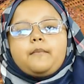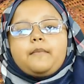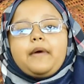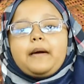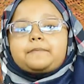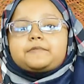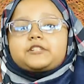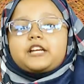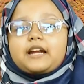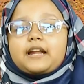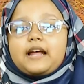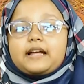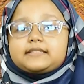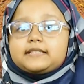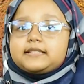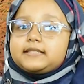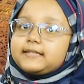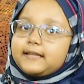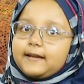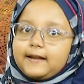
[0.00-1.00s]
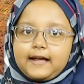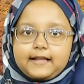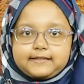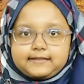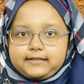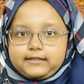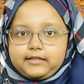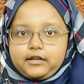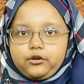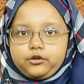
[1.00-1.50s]
ব্যবসার কাজে সিরিয়া
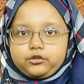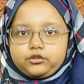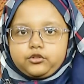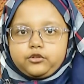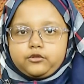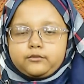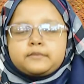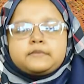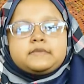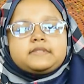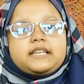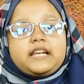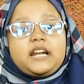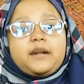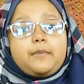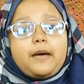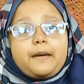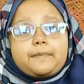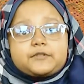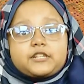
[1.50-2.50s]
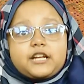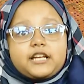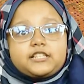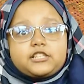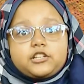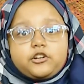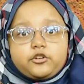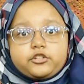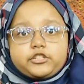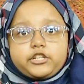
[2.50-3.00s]
যেতে হতো যারা ব্যবসায়ী
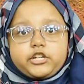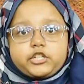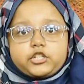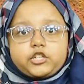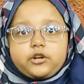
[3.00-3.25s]
ছিল সেই